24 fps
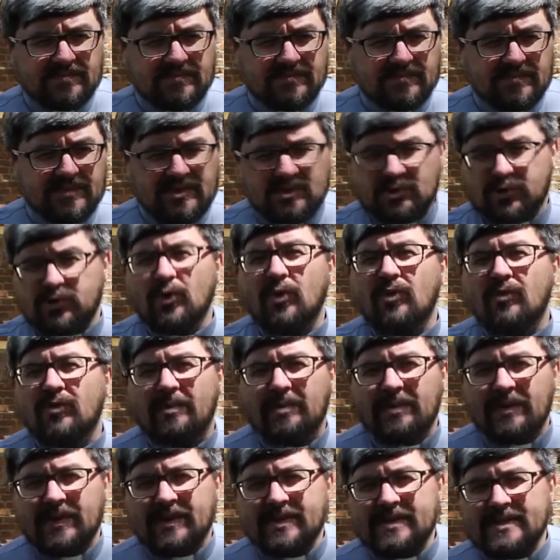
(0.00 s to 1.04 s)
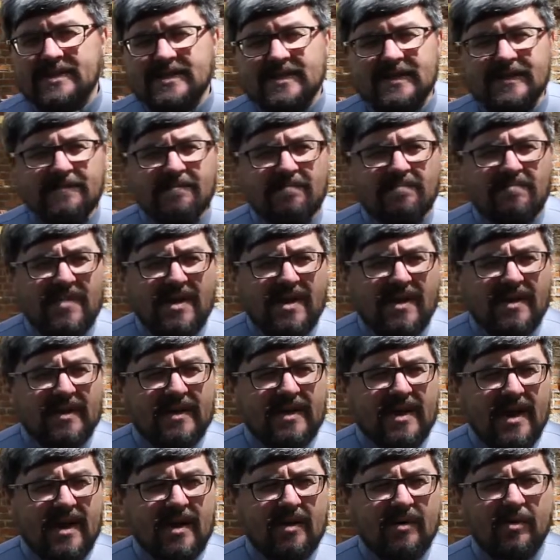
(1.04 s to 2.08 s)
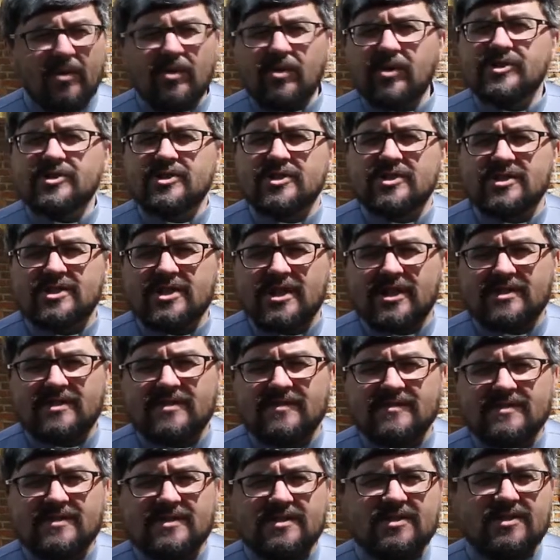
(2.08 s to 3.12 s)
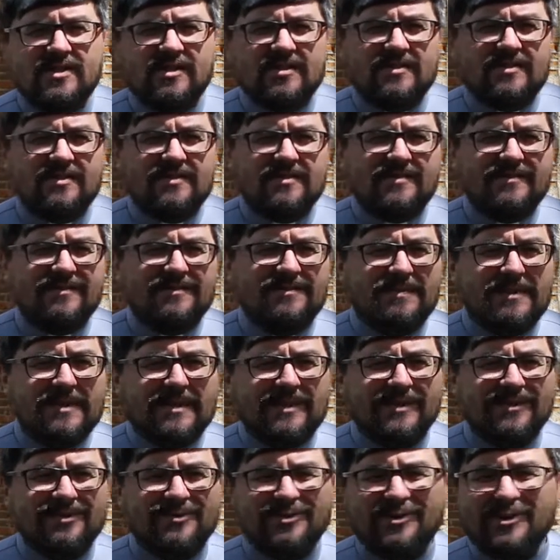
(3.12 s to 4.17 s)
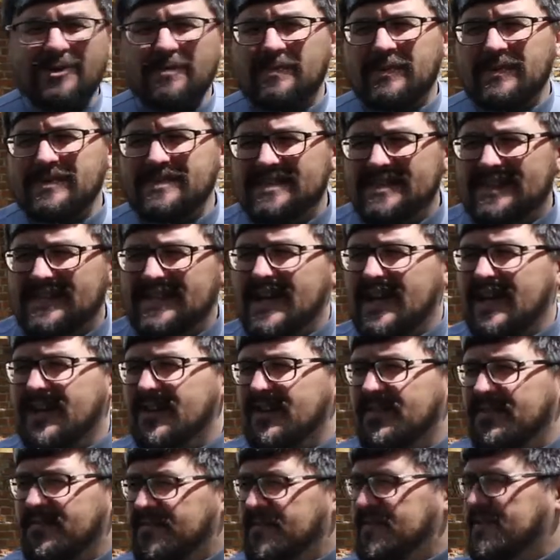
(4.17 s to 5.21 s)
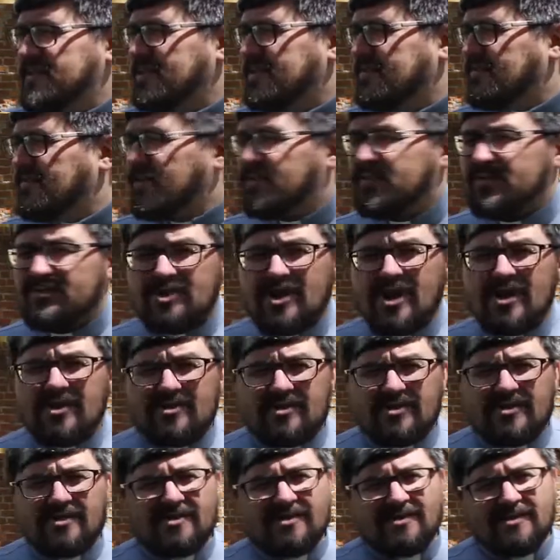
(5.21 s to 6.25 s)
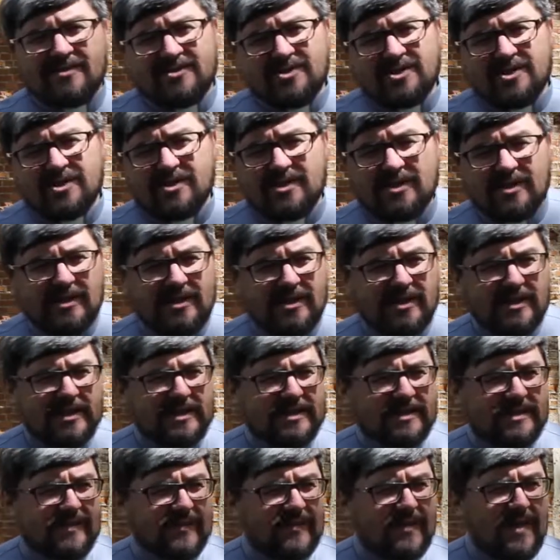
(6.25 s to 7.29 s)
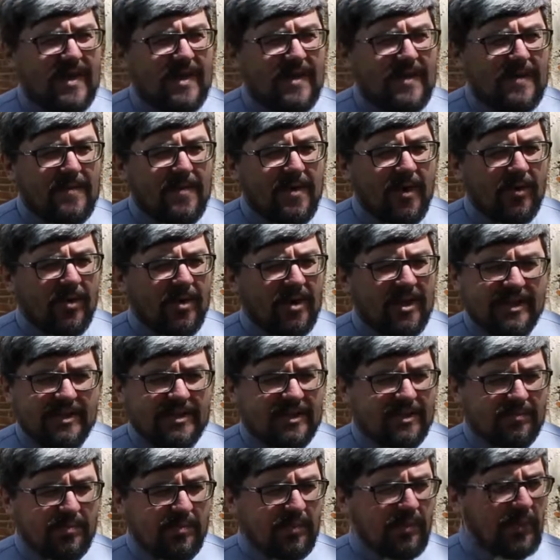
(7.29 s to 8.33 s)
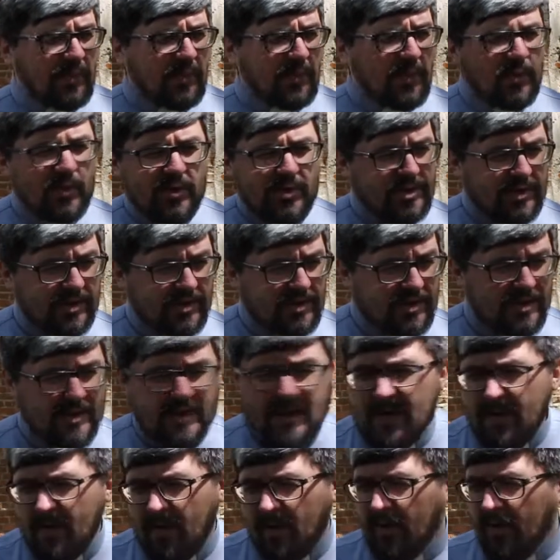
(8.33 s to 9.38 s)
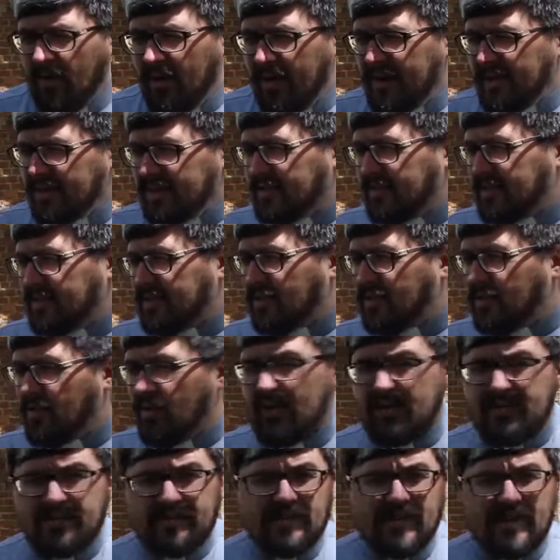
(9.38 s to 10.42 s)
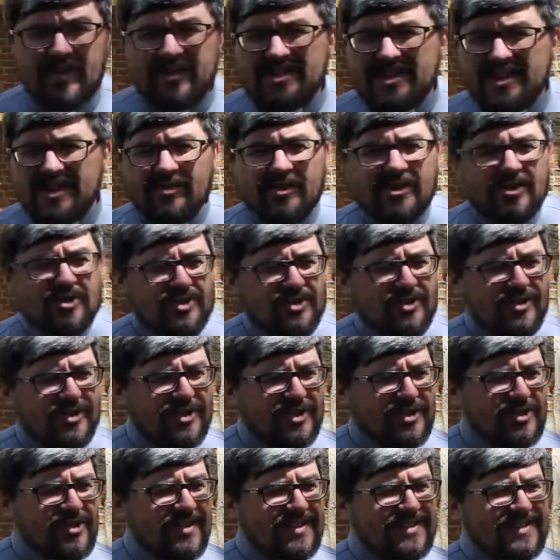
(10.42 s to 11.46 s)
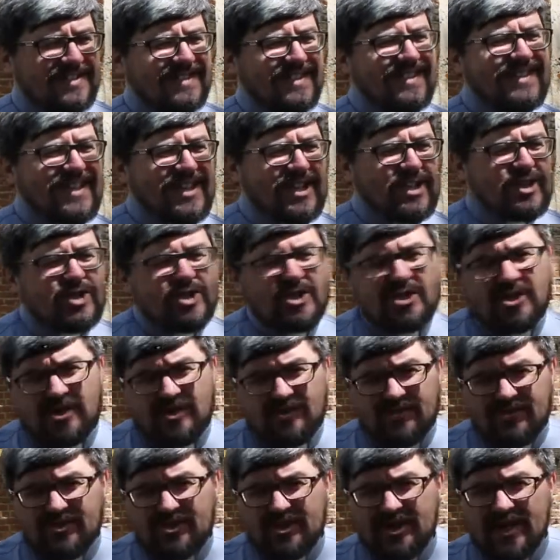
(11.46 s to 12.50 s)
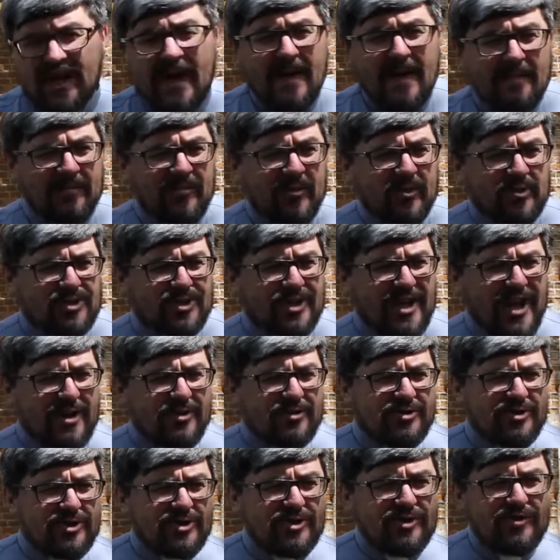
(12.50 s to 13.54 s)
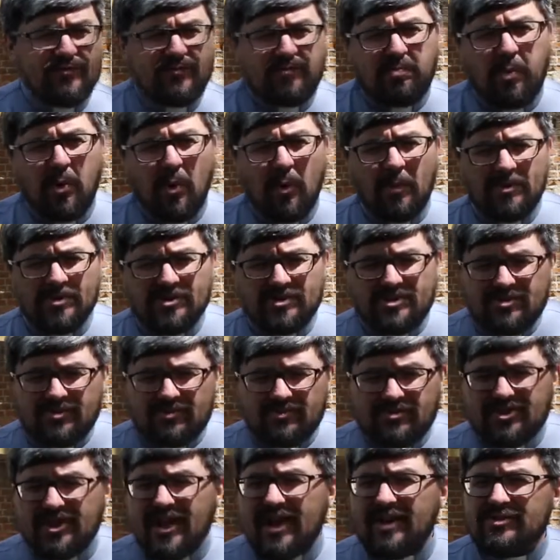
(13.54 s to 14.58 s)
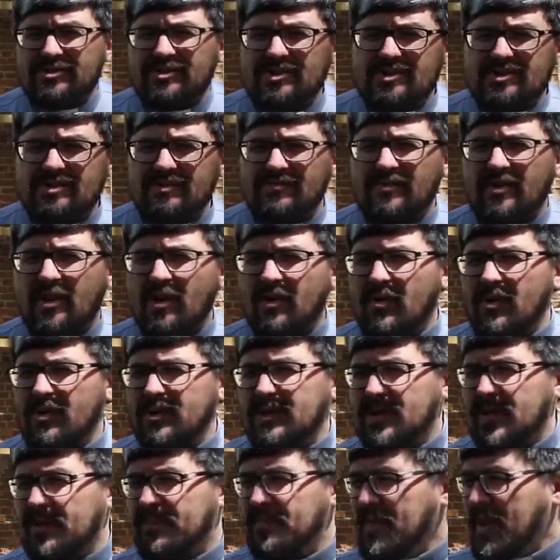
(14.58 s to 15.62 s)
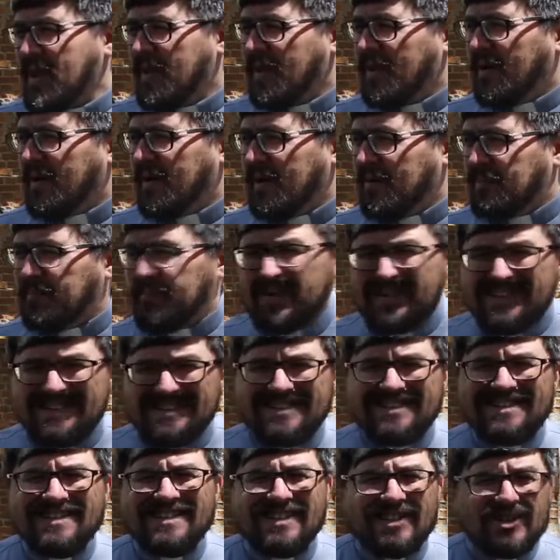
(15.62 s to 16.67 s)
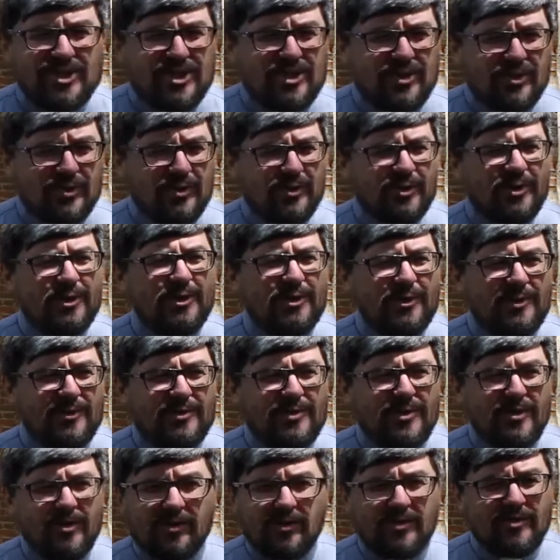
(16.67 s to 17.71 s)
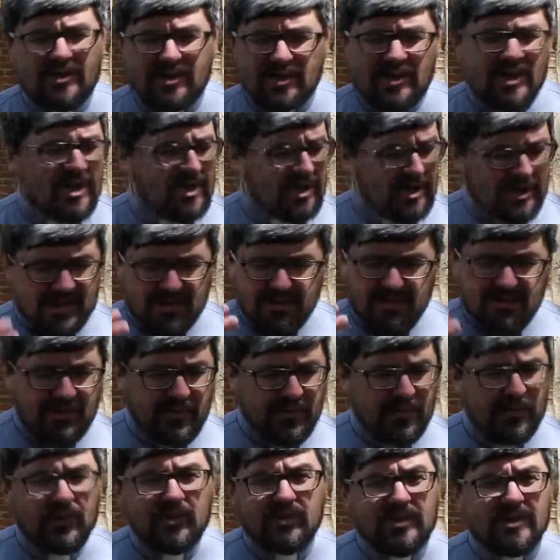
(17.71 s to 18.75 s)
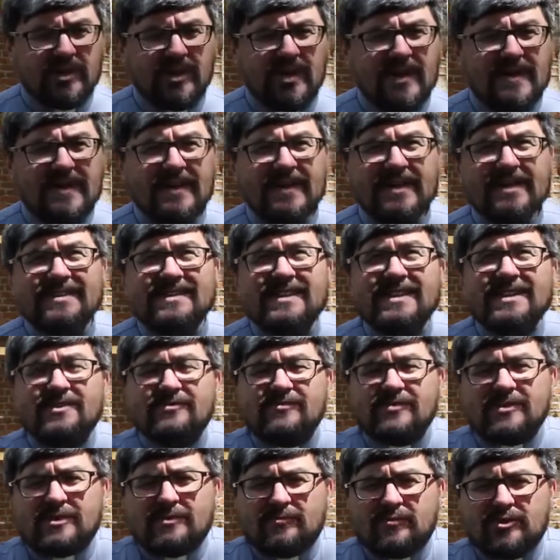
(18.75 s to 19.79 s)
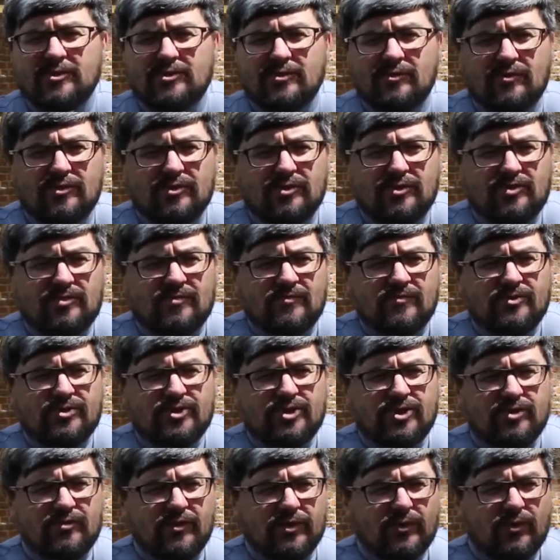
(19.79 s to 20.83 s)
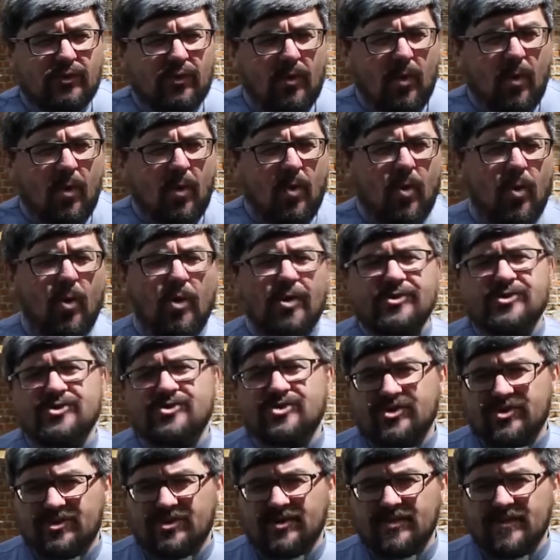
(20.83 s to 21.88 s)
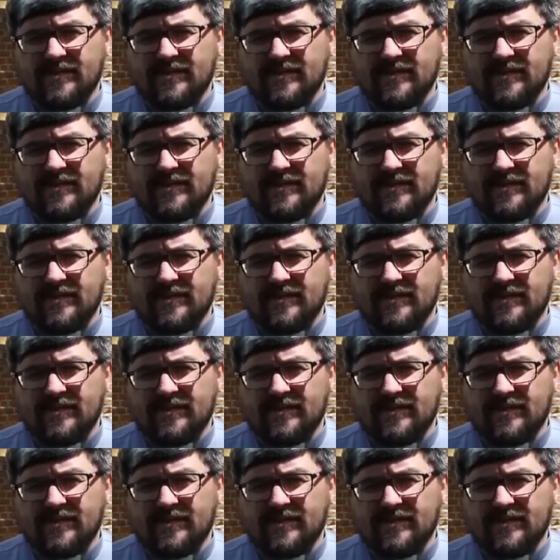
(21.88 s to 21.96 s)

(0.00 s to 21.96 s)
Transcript: злого воплоти. Я очень часто встречался с людьми, которые постоянно видят в окружающих исключительно негатив. О, этот блудник, о, этот такой. Он не говорит, что это человек согрешивший, нуждающийся в помощи, нуждающийся в какой-то э, поддержке других людей. Он говорит, нет, это блудник. И знаете, в этом вот, вот звучит вот конченый.